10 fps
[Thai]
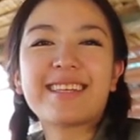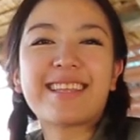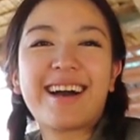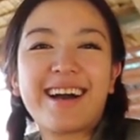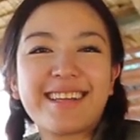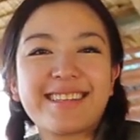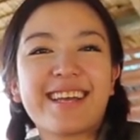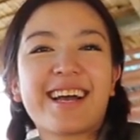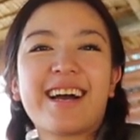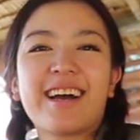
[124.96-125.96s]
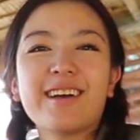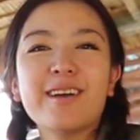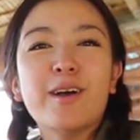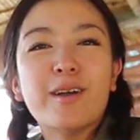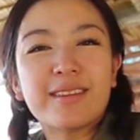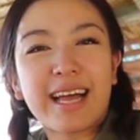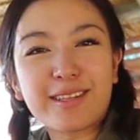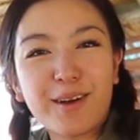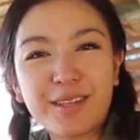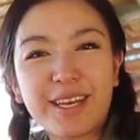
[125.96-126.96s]
ไฟตาอันนะคะนัก
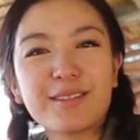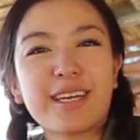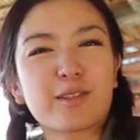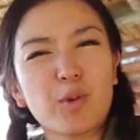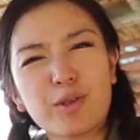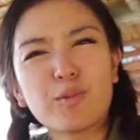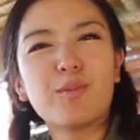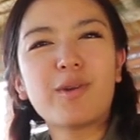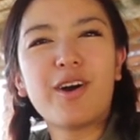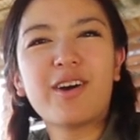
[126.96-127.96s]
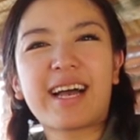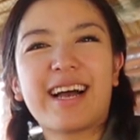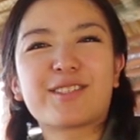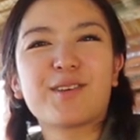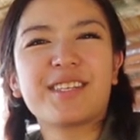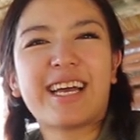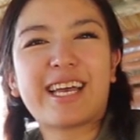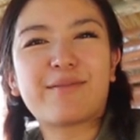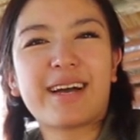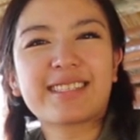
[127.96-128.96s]
ท่องเที่ยวจากทั่วทุกโลกค่ะ ส่วนใหญ่
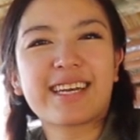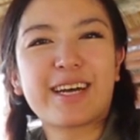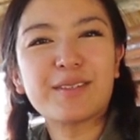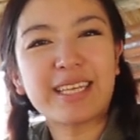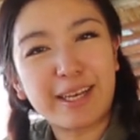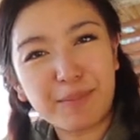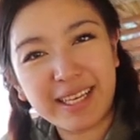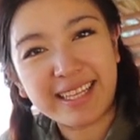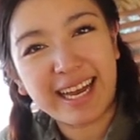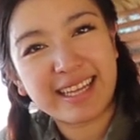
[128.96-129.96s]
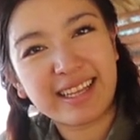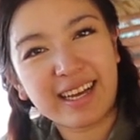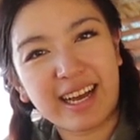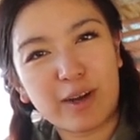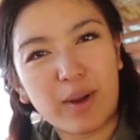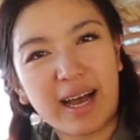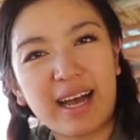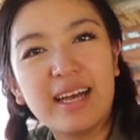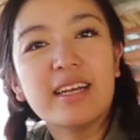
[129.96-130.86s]
มักจะเข้าใจผิดกันนะคะว่า